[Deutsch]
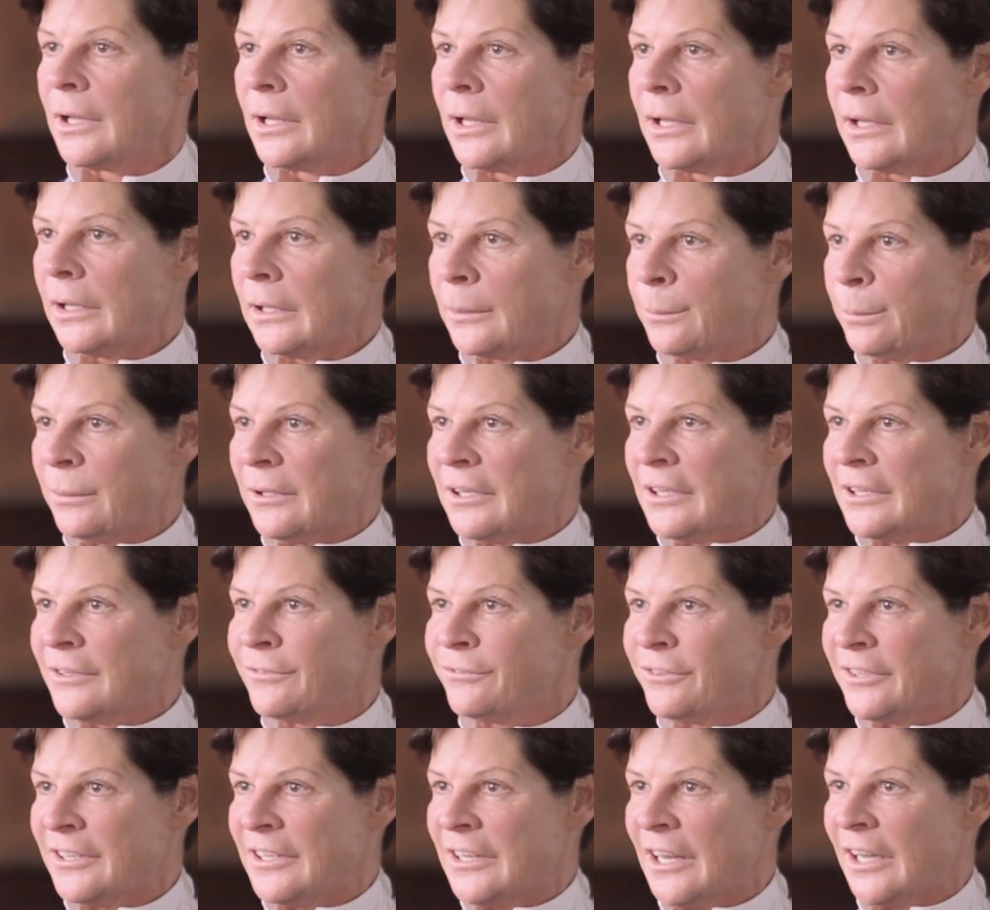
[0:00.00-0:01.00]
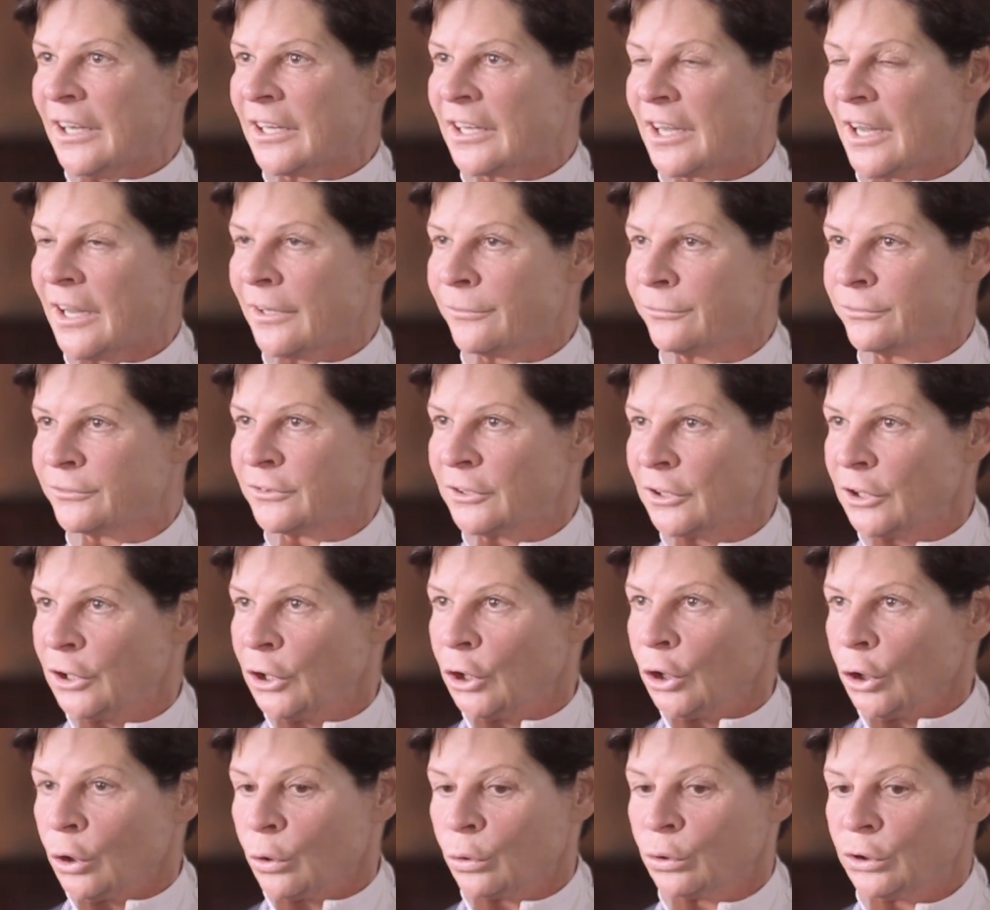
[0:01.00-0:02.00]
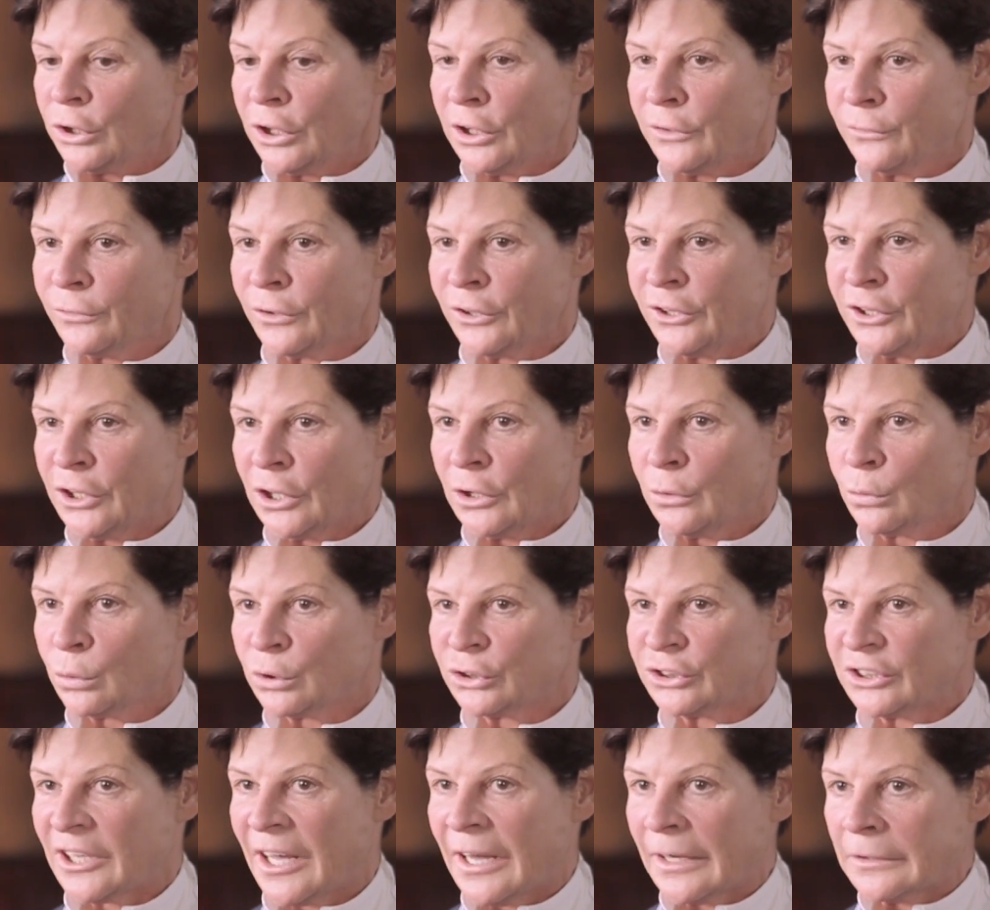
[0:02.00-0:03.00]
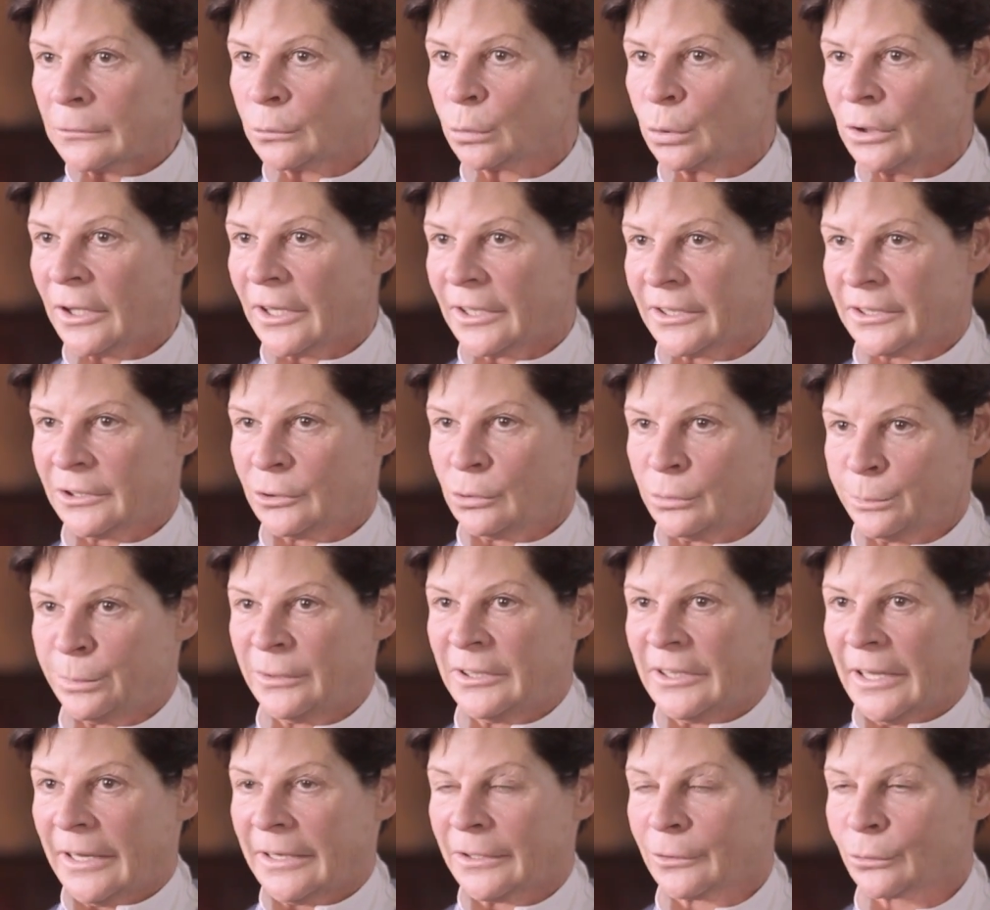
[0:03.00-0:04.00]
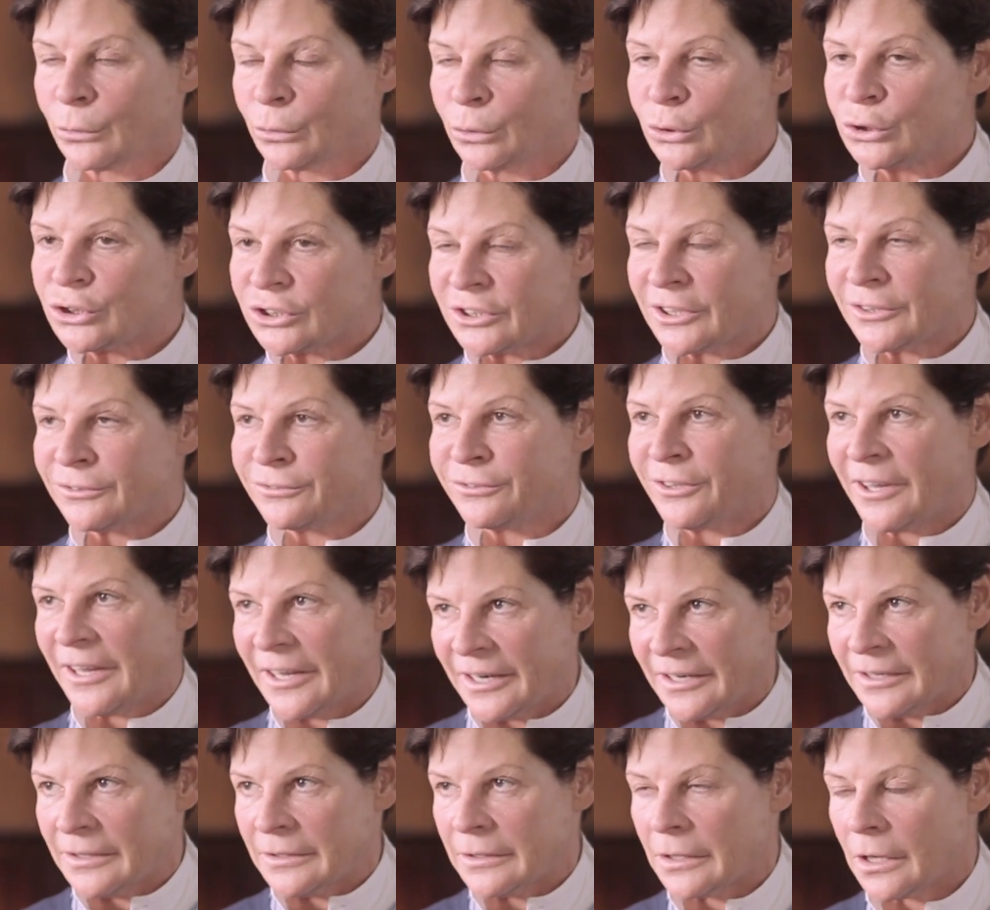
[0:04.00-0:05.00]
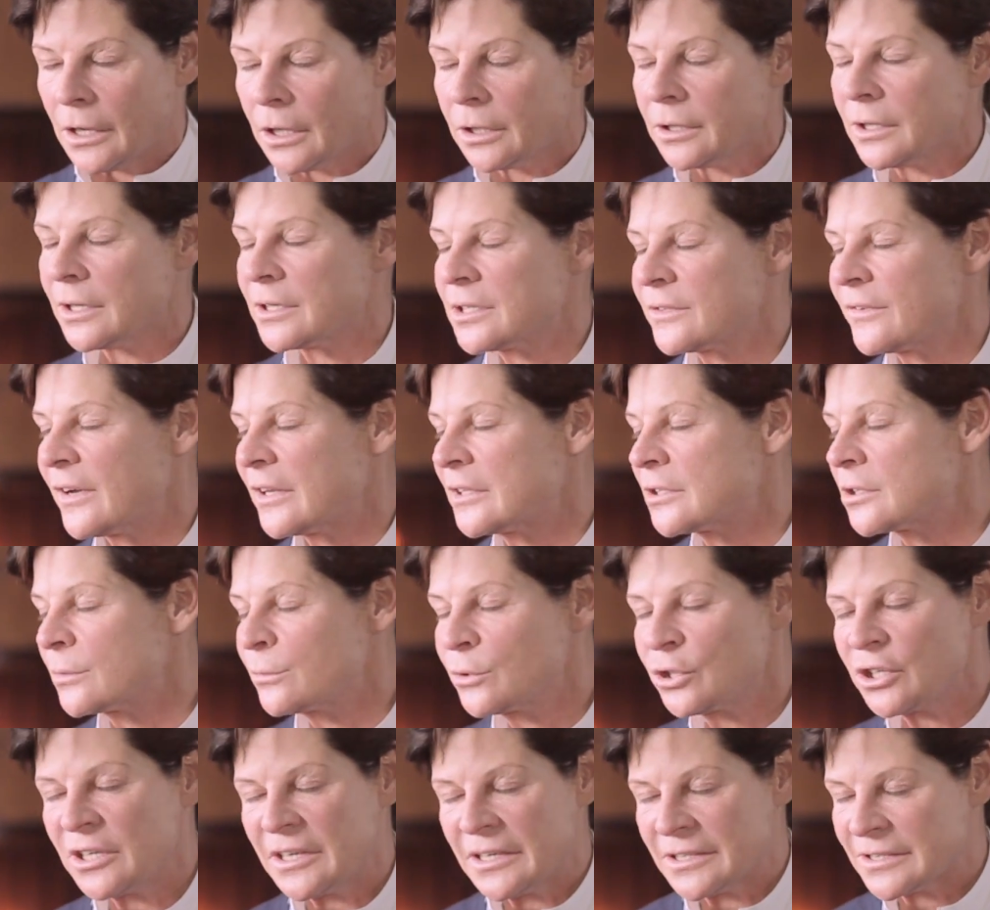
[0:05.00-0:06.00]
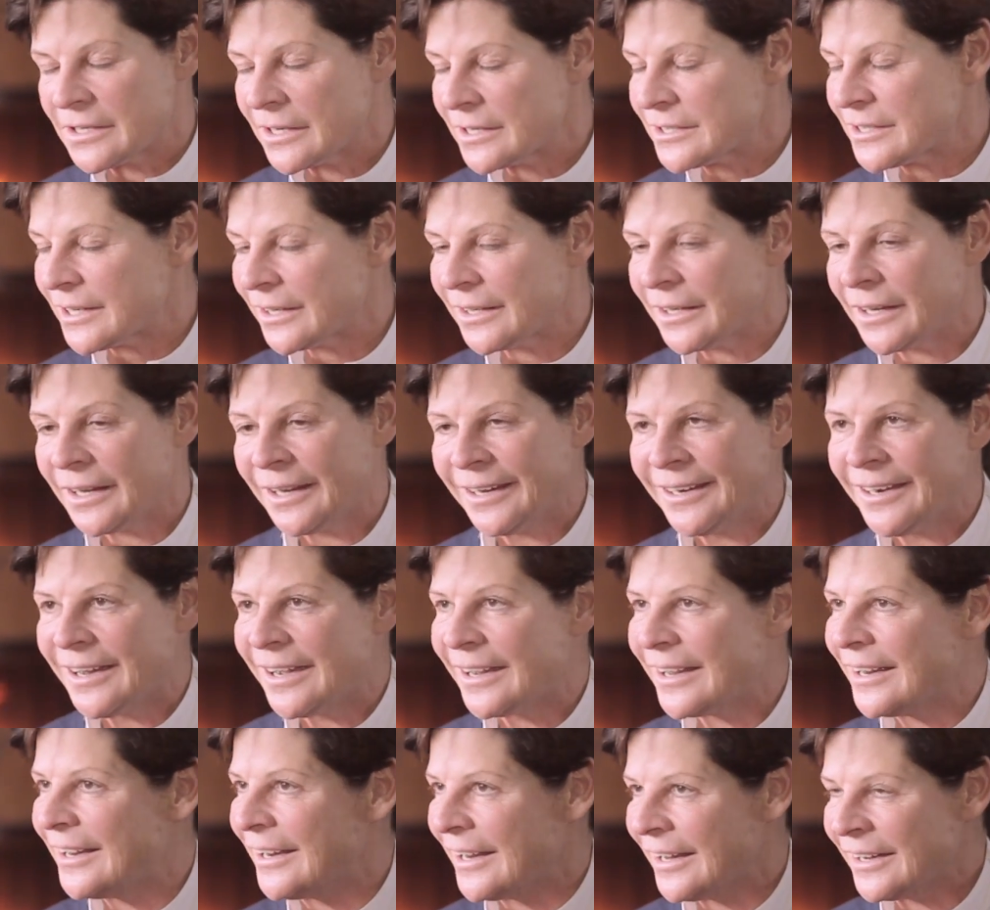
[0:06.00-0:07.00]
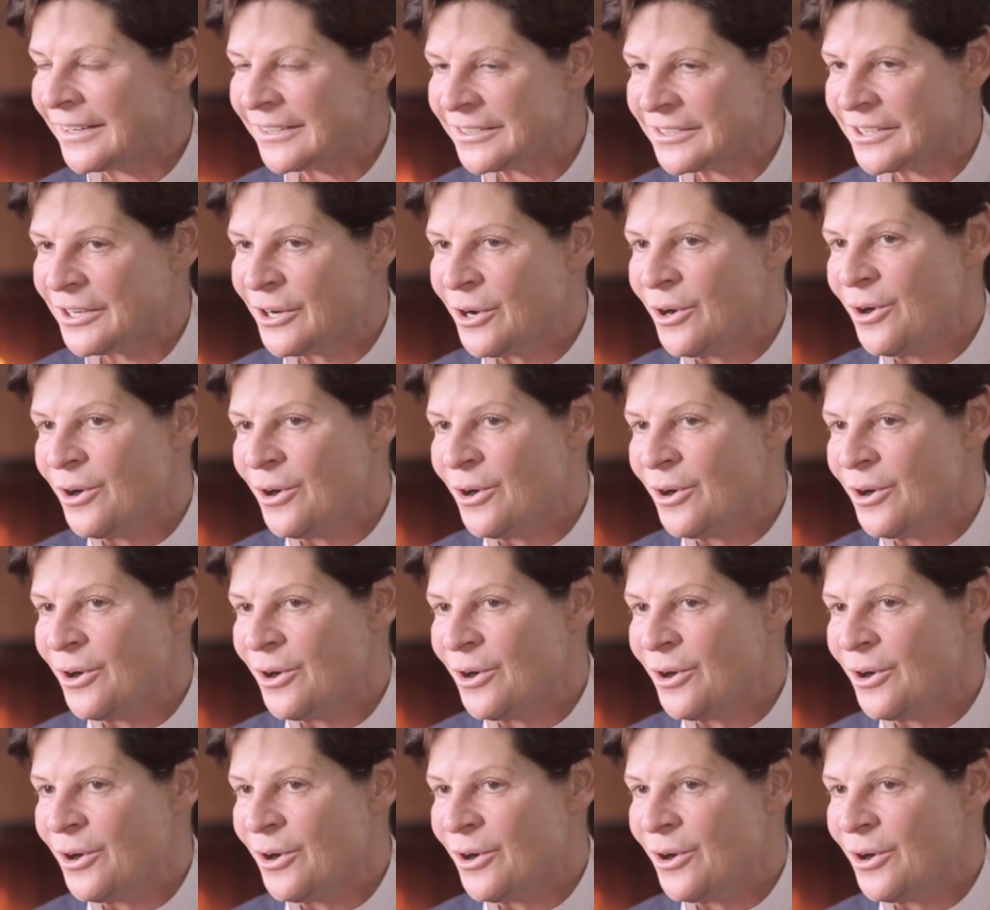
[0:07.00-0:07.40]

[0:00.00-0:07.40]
Ich bin die Finja Kraft. Und ich wollte dir nur sagen, Ulla, ich bin dein größter Fan. Und das war zum Schießen. Das hat jeder gelacht.